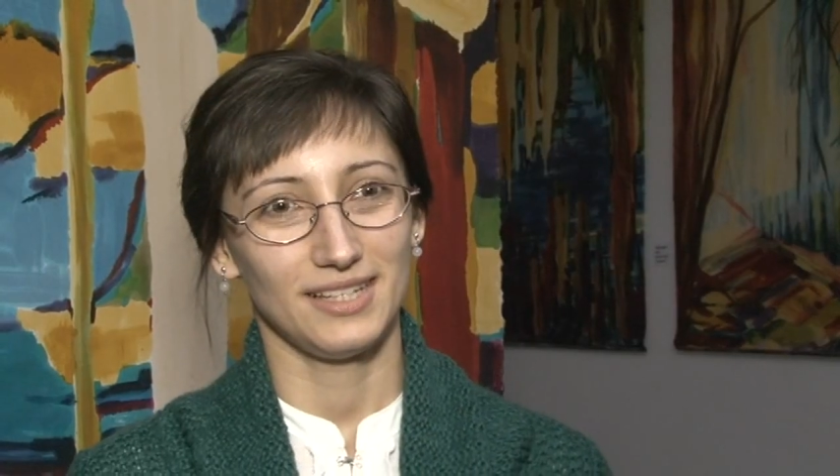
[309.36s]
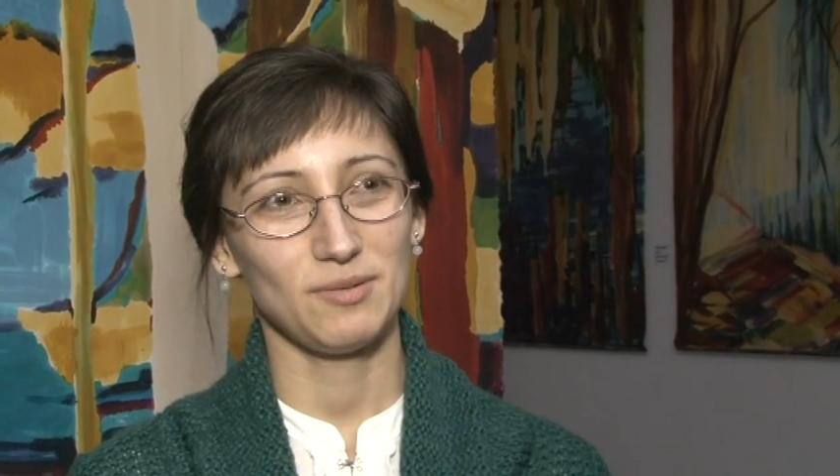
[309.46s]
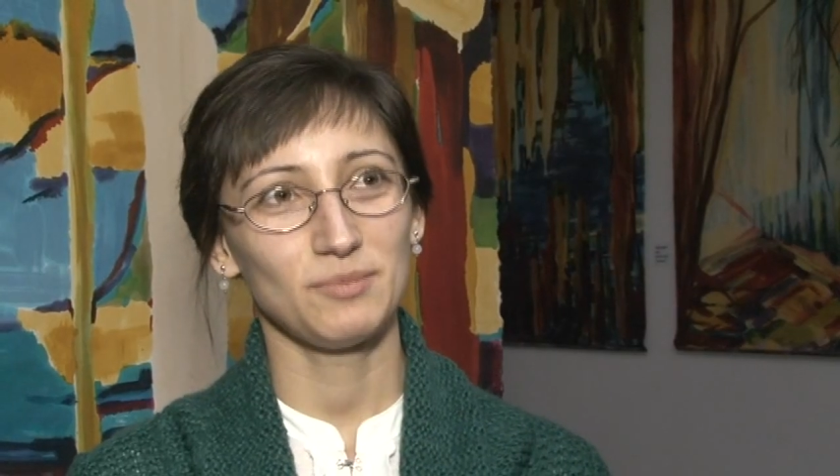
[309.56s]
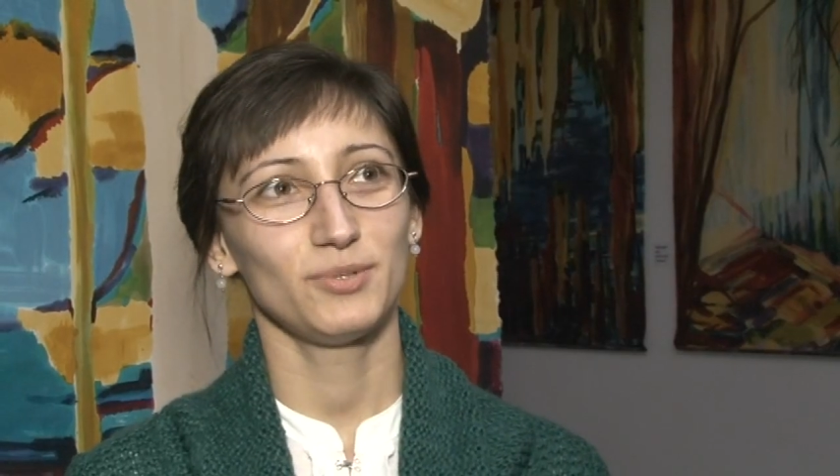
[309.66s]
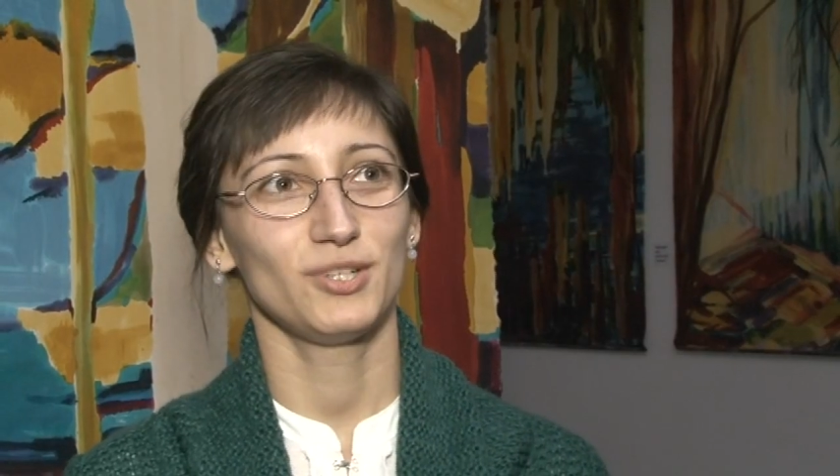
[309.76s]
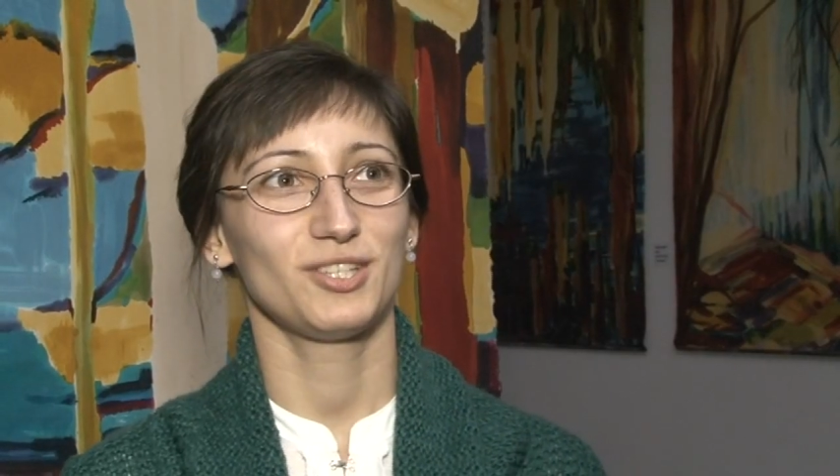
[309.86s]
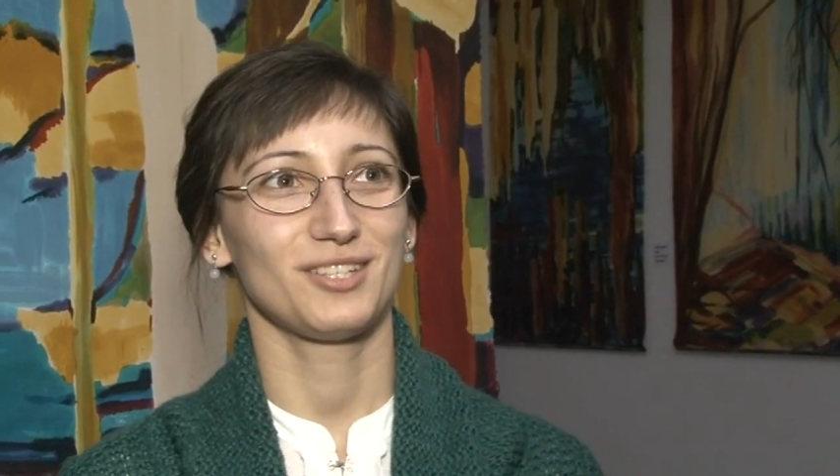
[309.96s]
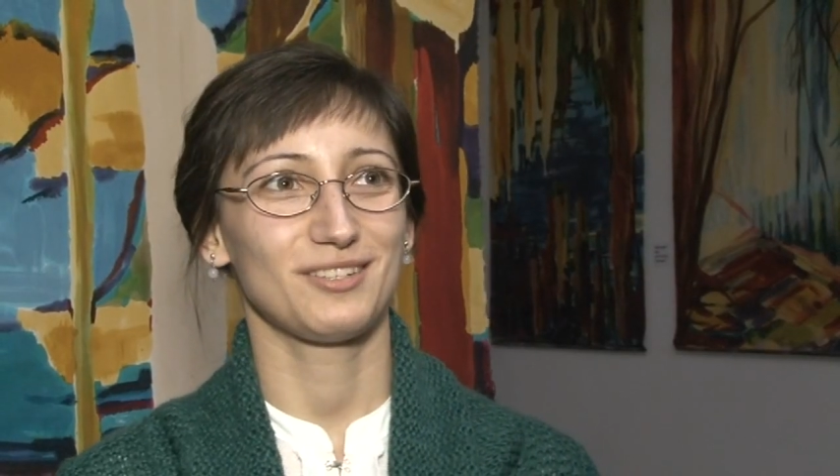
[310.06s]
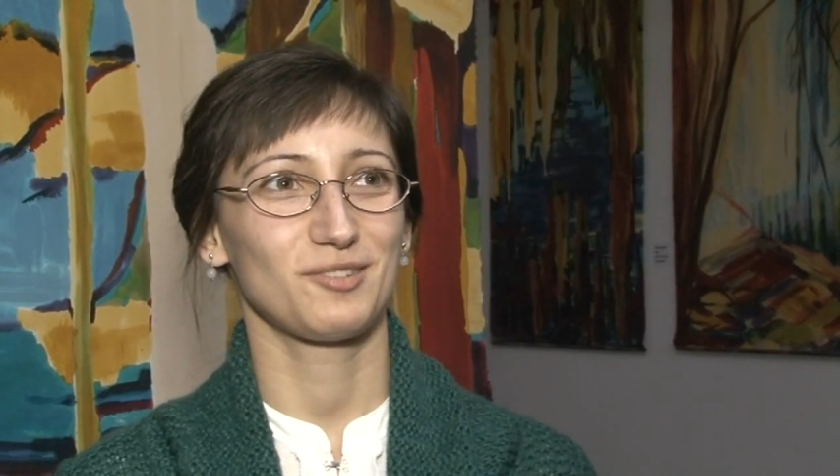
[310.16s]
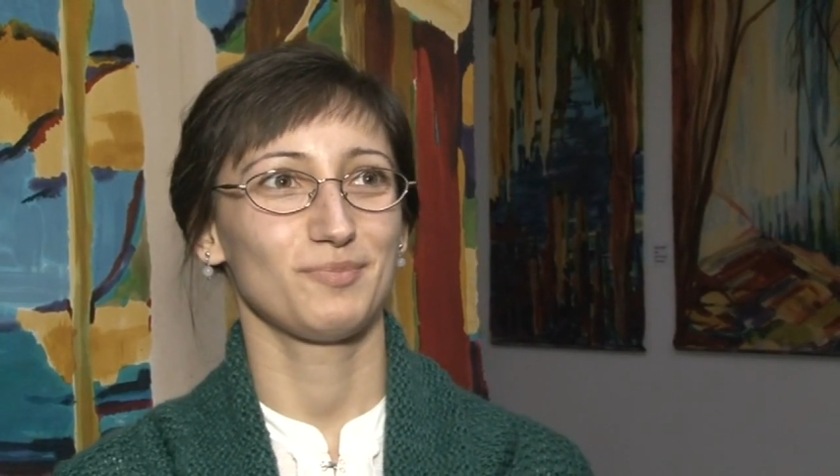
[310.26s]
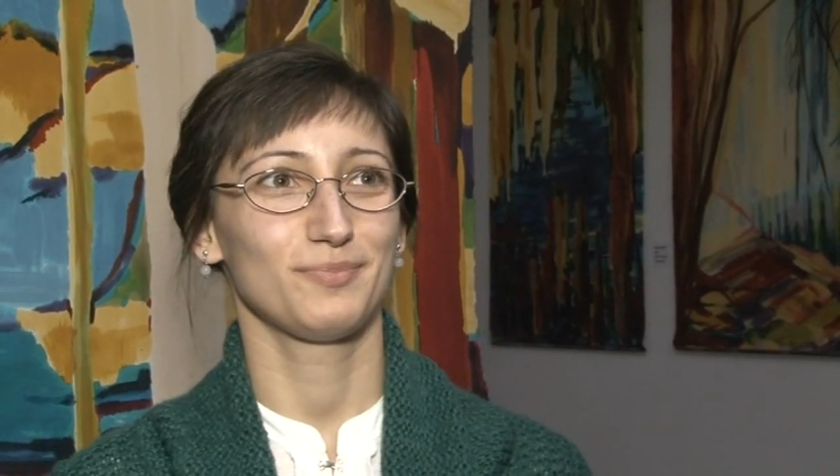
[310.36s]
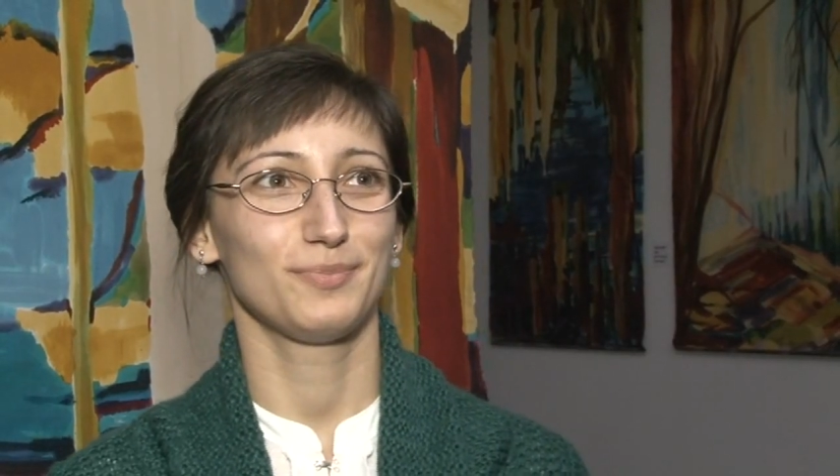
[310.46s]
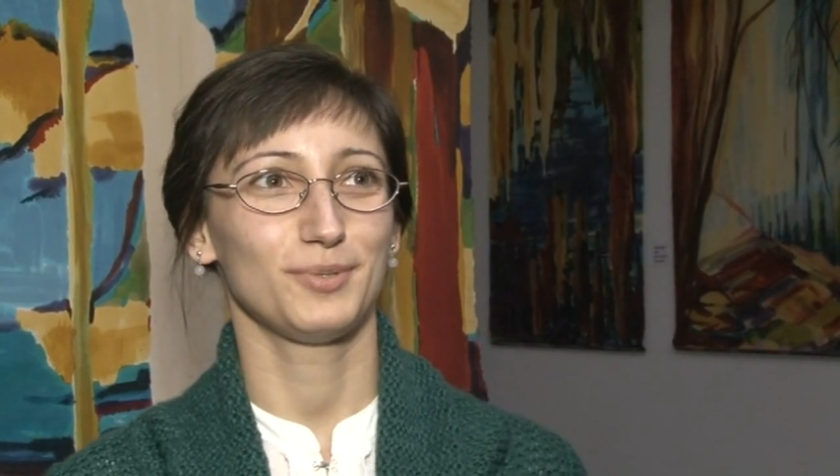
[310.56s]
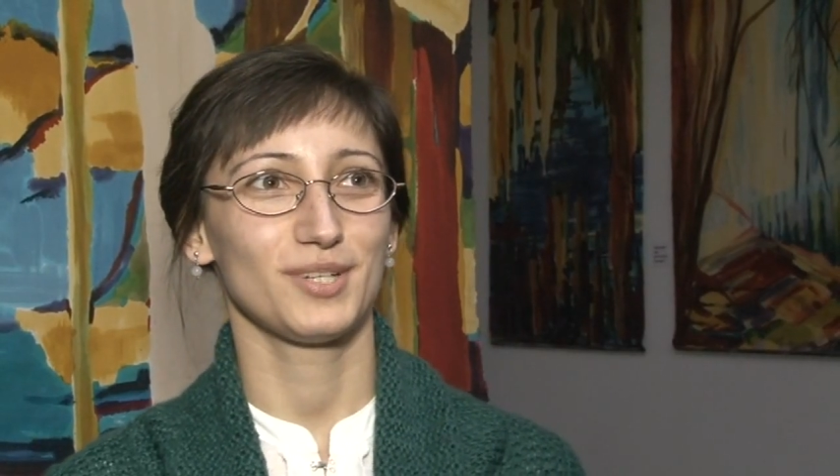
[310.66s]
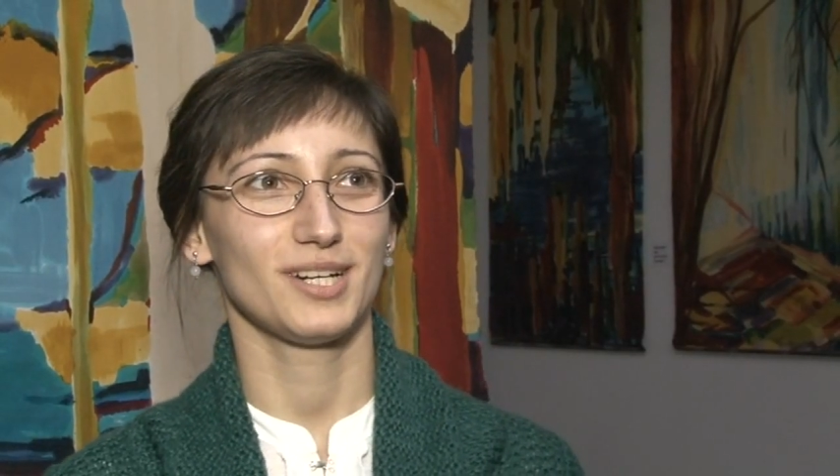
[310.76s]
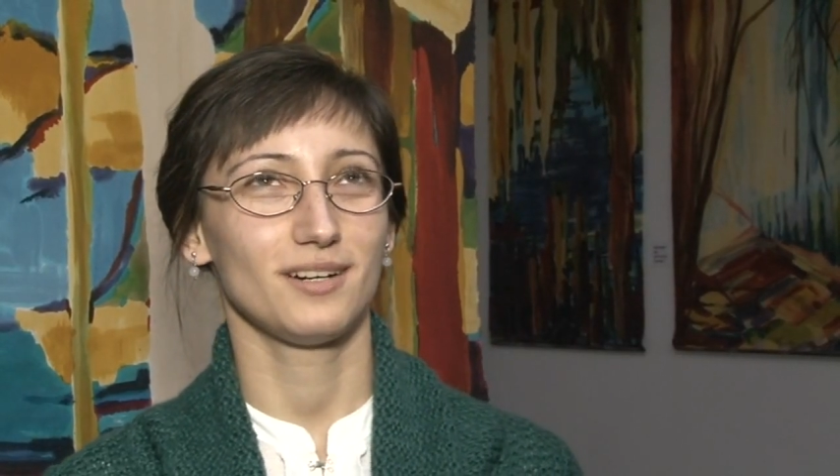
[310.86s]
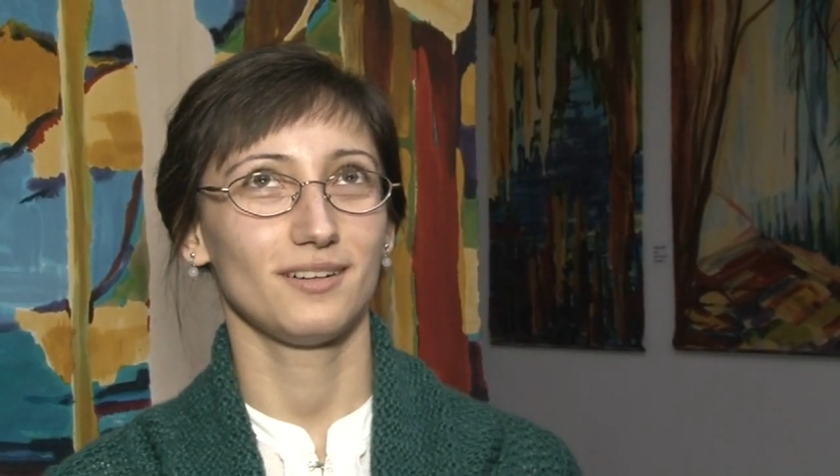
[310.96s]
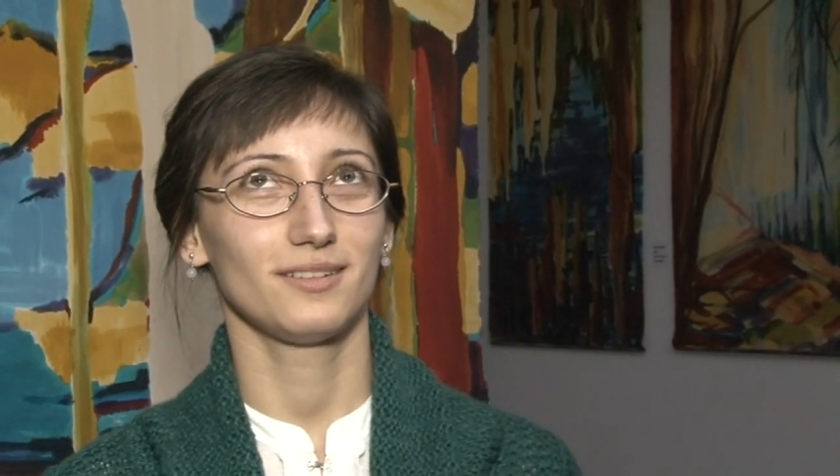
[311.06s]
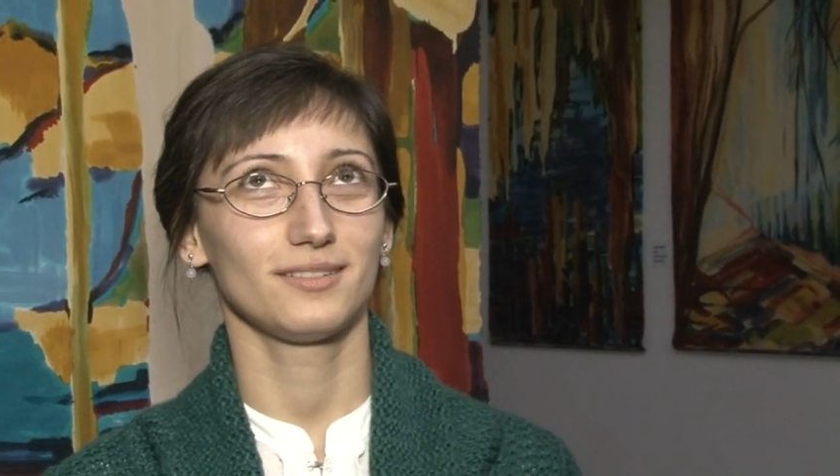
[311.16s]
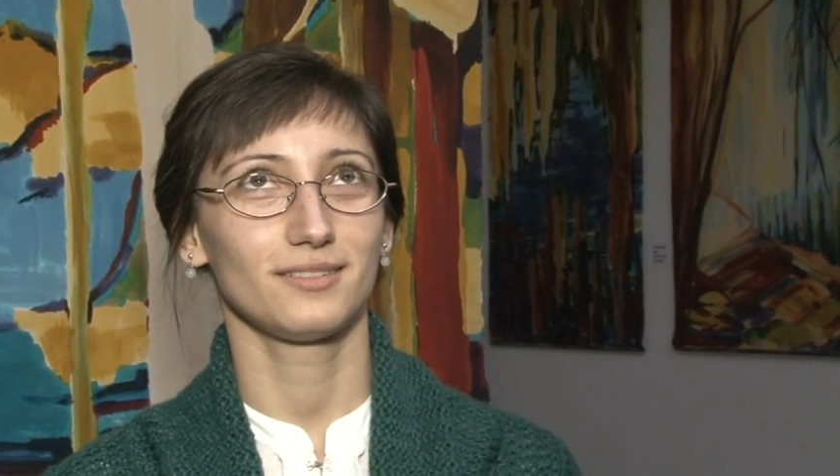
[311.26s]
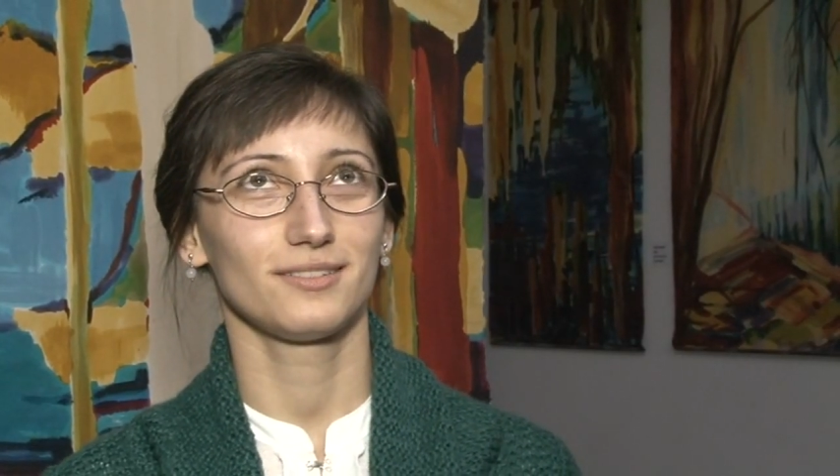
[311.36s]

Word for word: Nie mam pojęcia na czym polega